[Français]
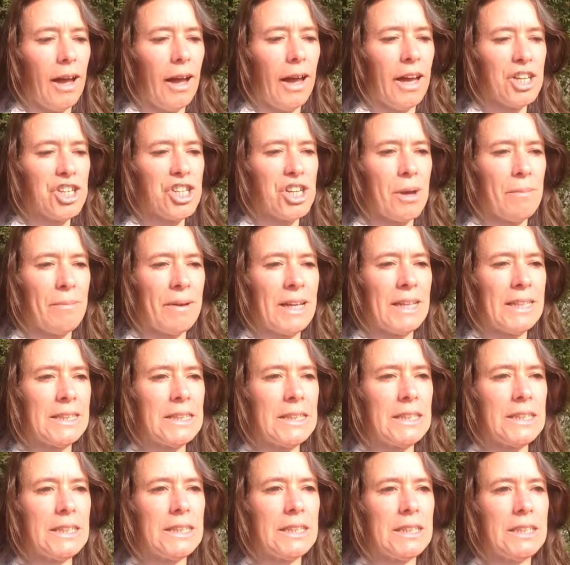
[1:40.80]
Un chaman,
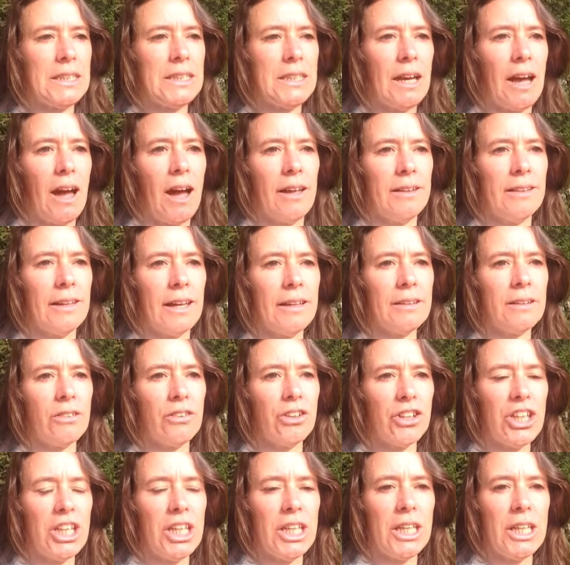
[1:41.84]
c'est un être
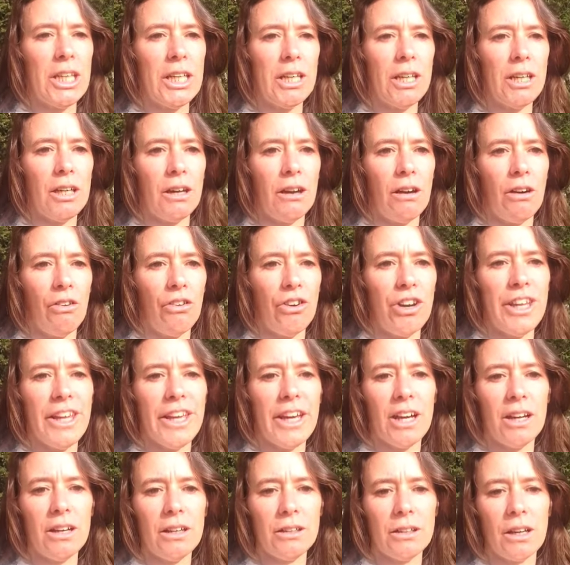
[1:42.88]
qui est en
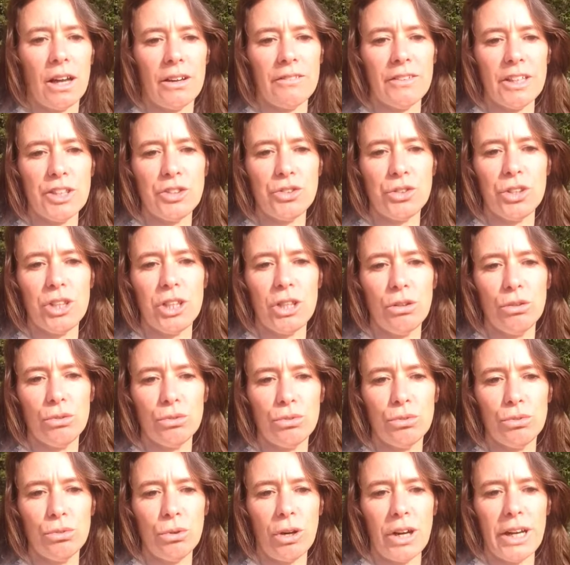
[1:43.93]
lien avec ce qui
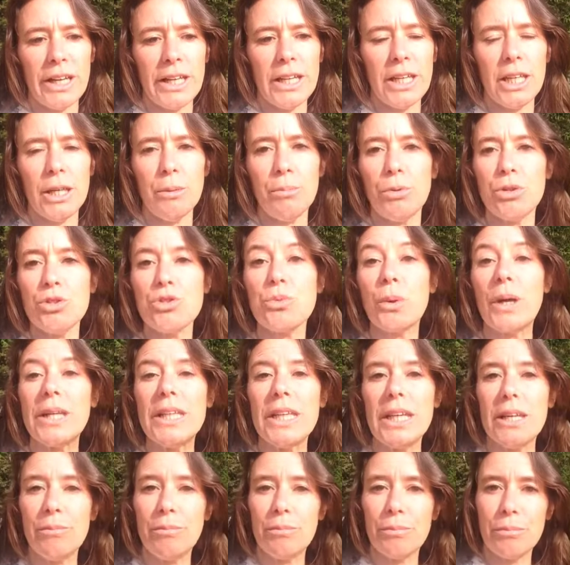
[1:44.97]
l'entoure et qui peut
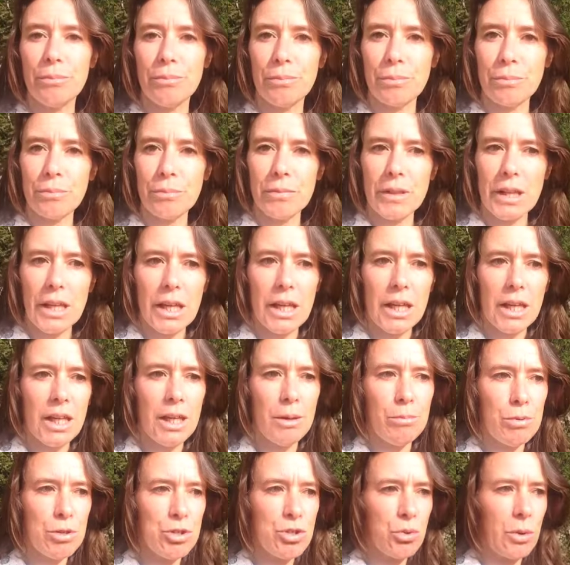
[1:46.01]
soigner,
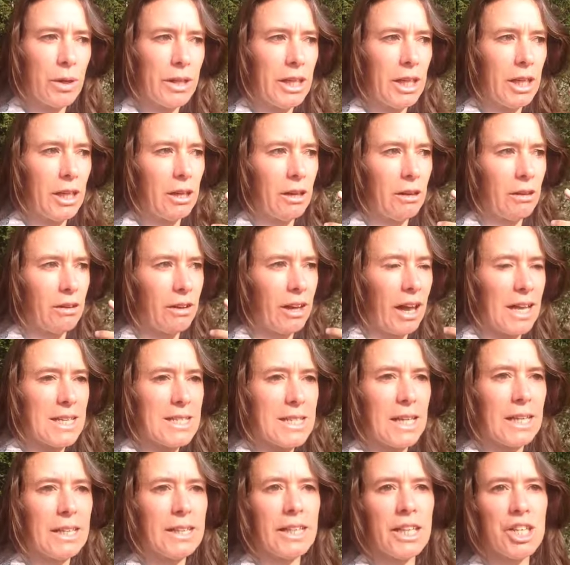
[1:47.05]
qui peut soigner euh,
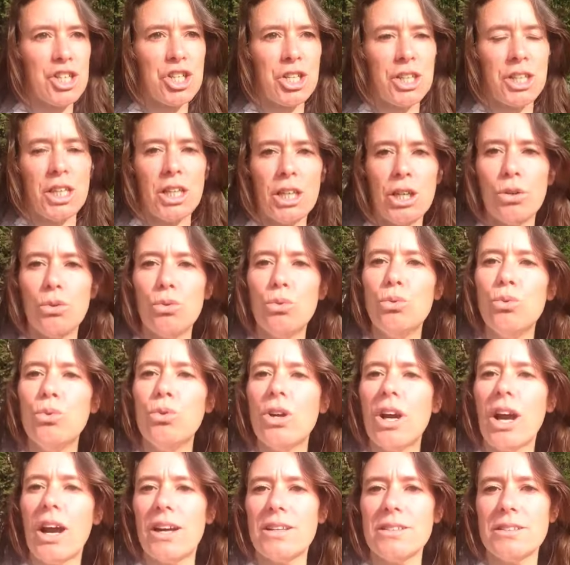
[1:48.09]
grâce à l'énergétique ou
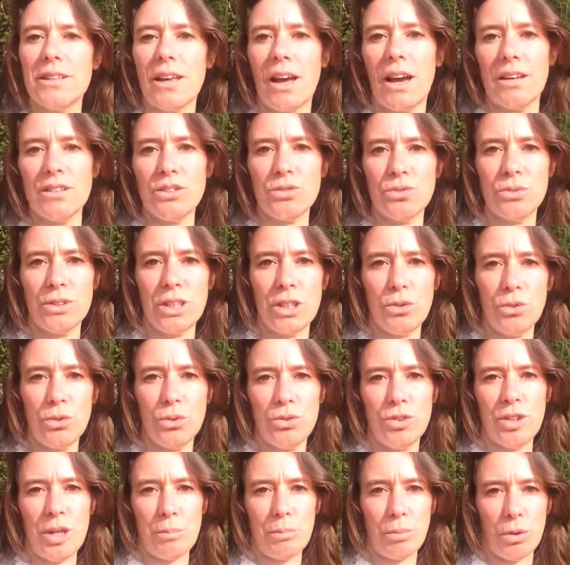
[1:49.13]
grâce à son
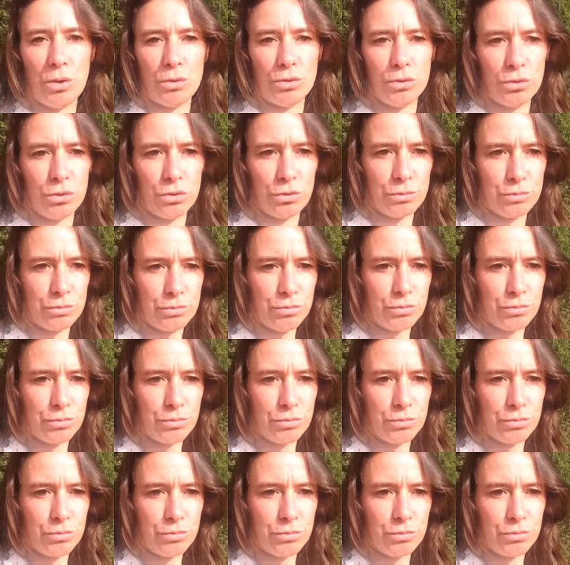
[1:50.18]
étude des plantes.